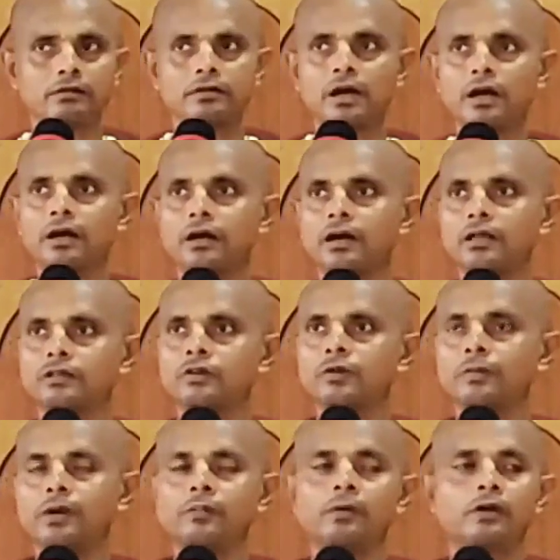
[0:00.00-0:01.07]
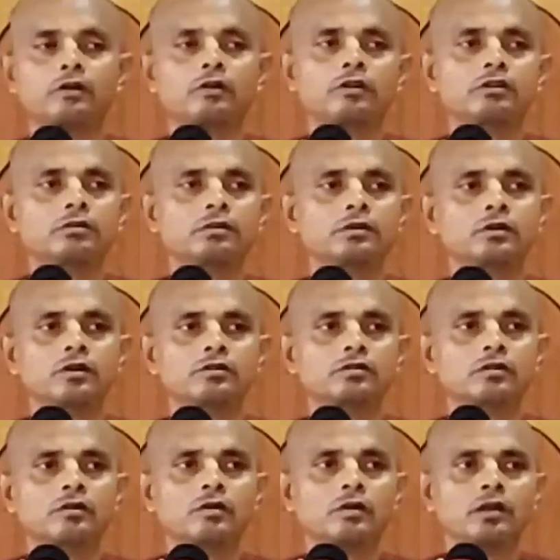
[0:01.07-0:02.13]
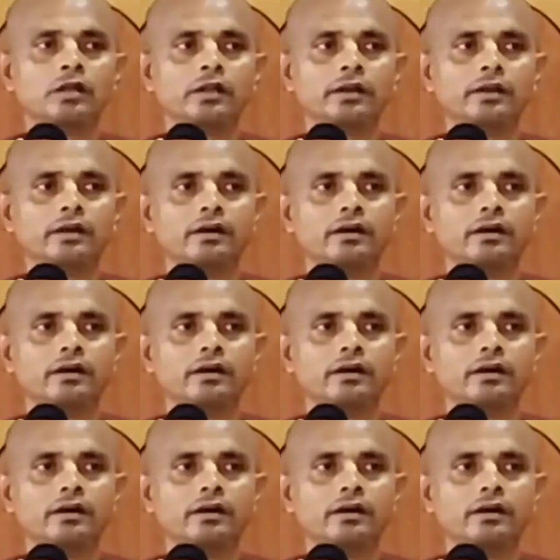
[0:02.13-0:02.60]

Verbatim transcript: সাক্ষাৎ গোপাল ভট্ট গোস্বামী দর্শন করলেন